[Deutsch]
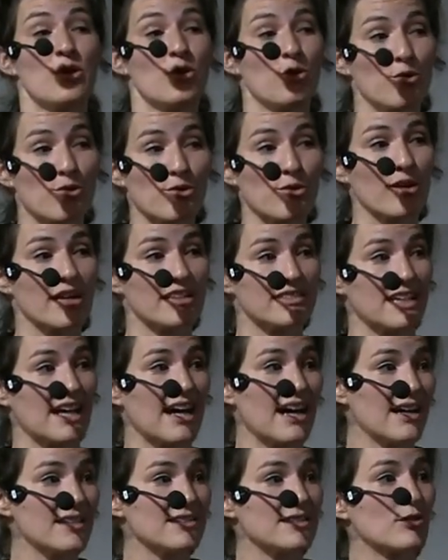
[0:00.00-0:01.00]
und sogar
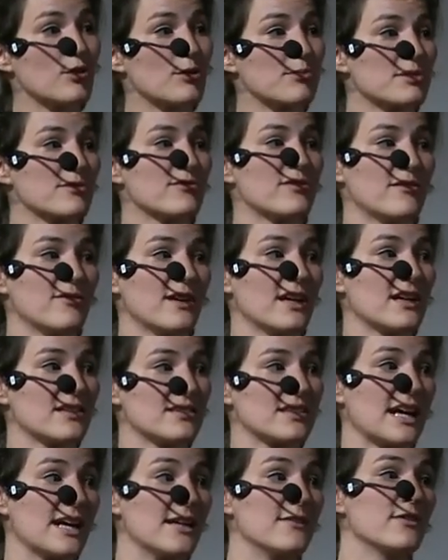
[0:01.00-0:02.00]
da die Kryptoverwahrer
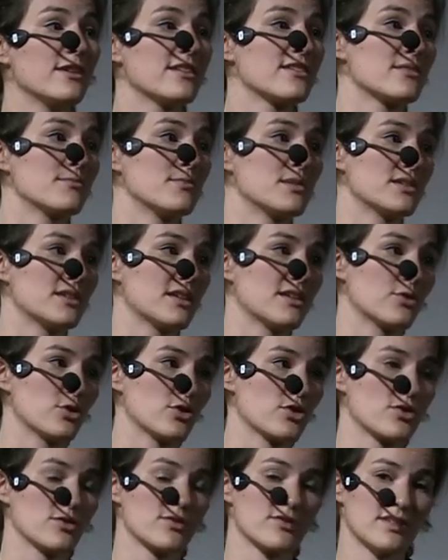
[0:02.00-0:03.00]
teilweise mit der
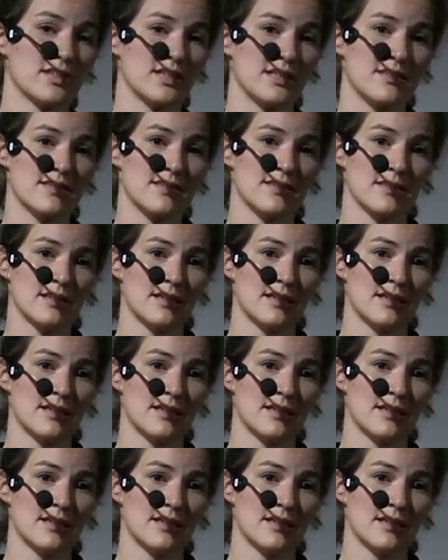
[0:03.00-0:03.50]
deutschen Justiz